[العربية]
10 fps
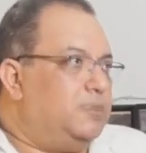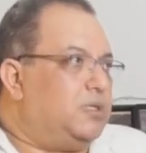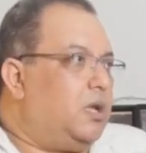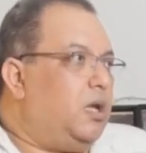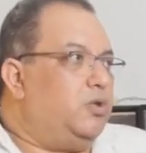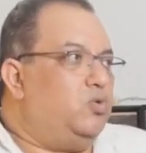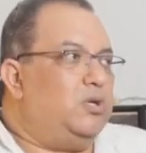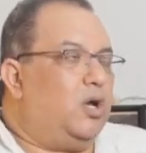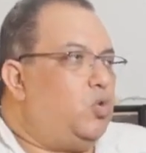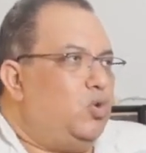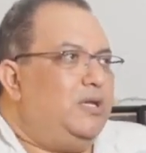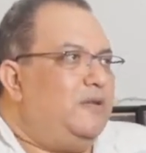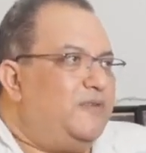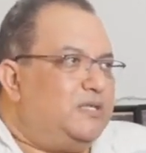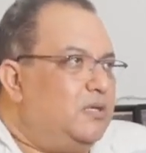بصراحه ادونا كل
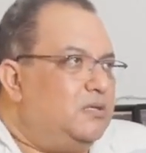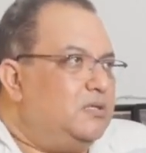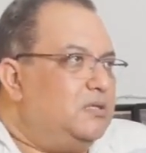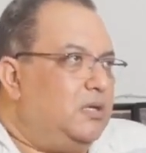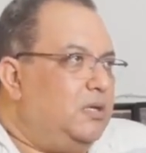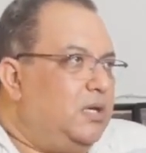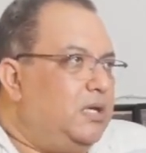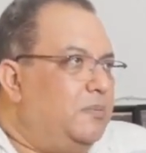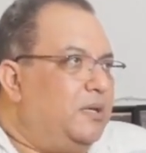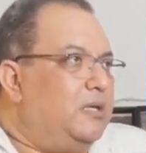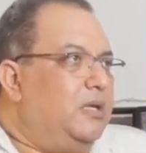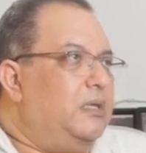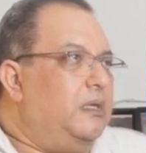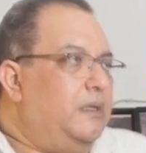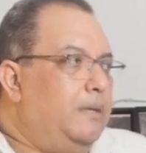الفاسيلتيز اللي احنا
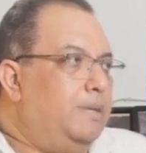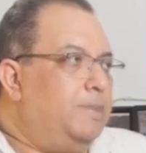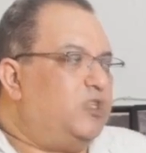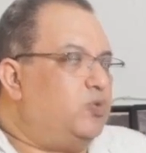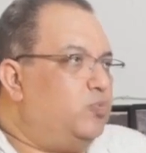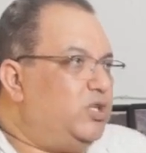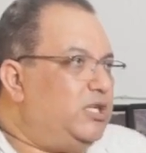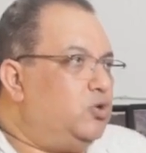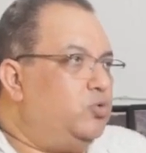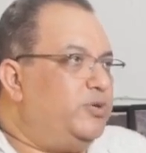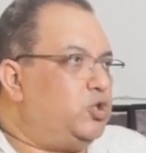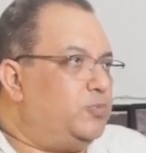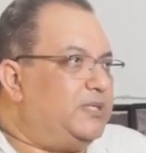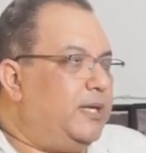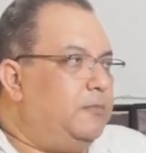محتاجينها بشوب منير
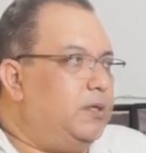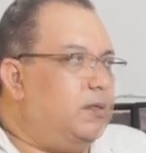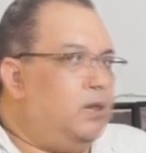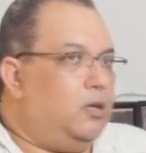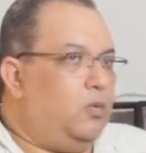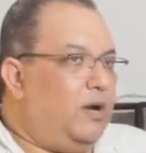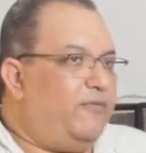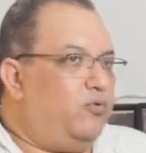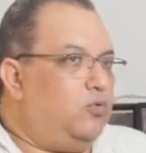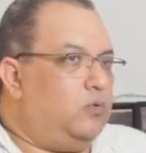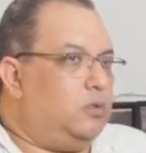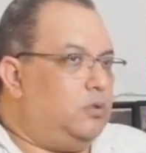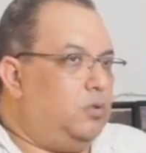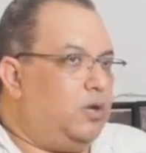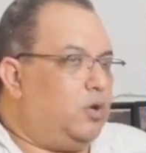وبشوب سامي وقفوا
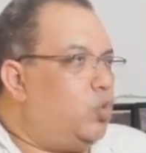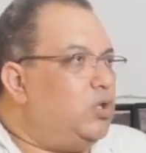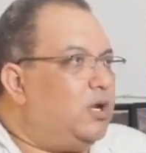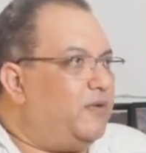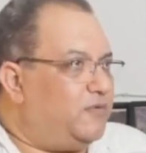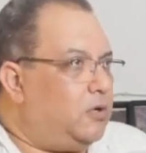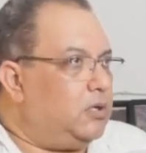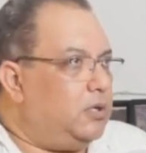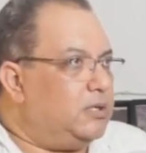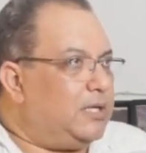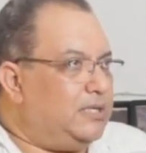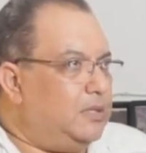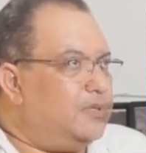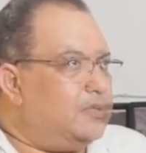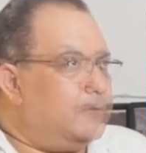ورا كل الافكار اللي
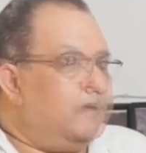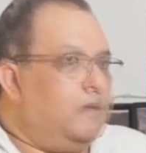اتقدمت